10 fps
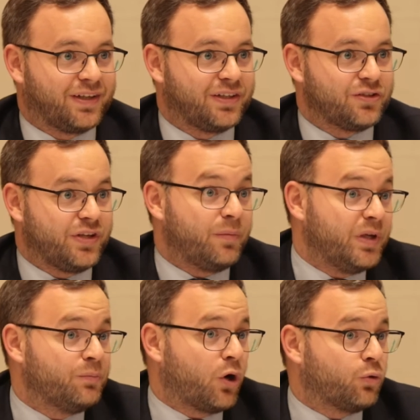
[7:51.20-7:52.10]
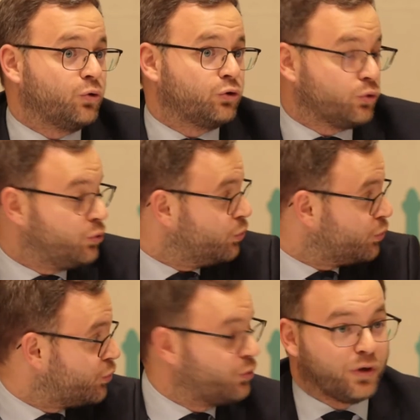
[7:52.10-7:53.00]
sehr respektvoll auch
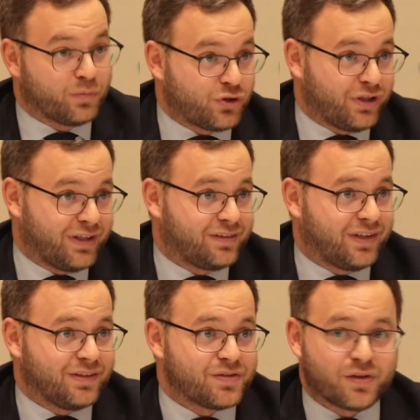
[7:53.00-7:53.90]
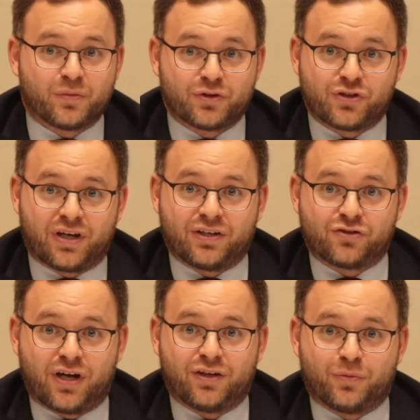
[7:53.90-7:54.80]
Ratschläge an Nationen, aber wir selbst
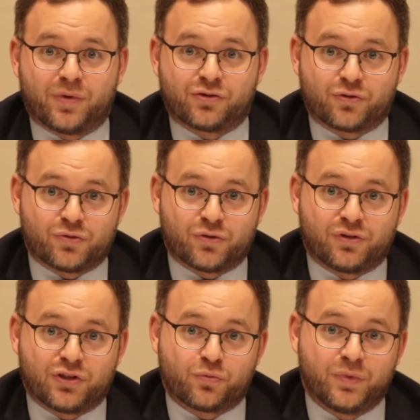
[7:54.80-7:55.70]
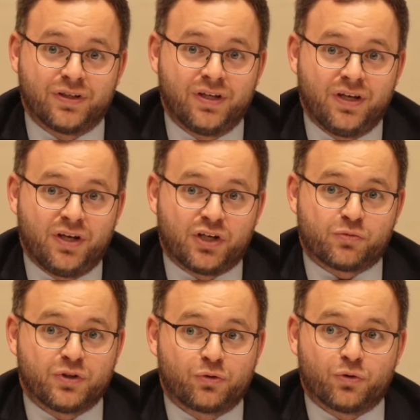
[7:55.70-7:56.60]
können wir durchaus zwischen Unterdrückung
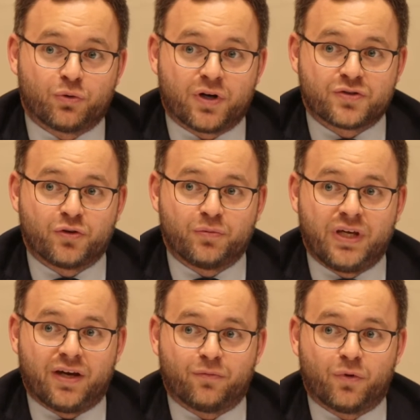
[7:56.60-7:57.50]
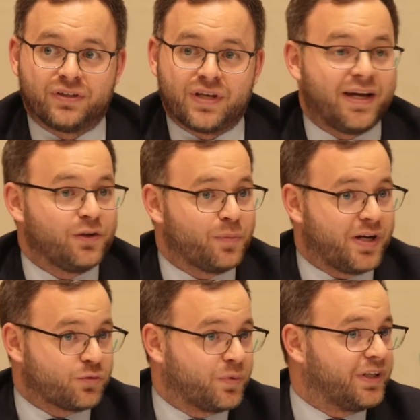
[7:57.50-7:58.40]
und äh, Freiheit
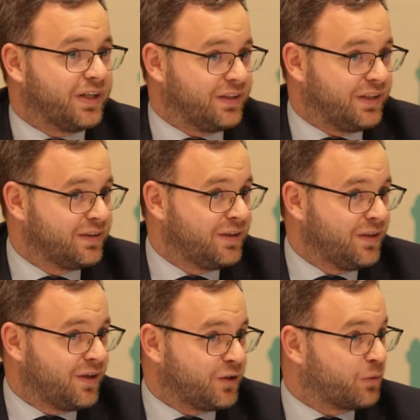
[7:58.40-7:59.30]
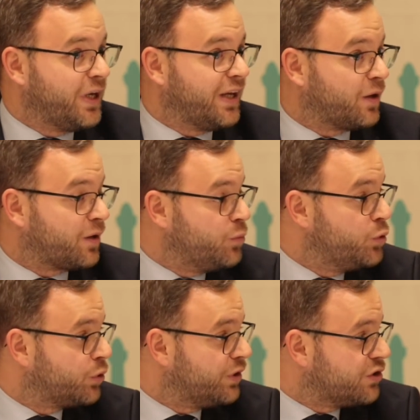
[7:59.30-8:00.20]
können wir unterscheiden. Und wir wissen genau, wie
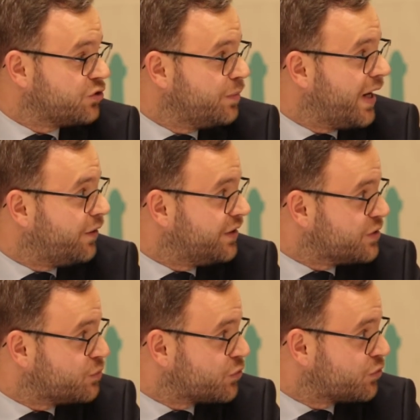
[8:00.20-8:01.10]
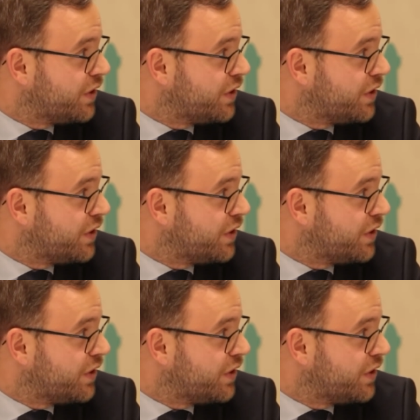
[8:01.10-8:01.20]
das in der Unterdrückung war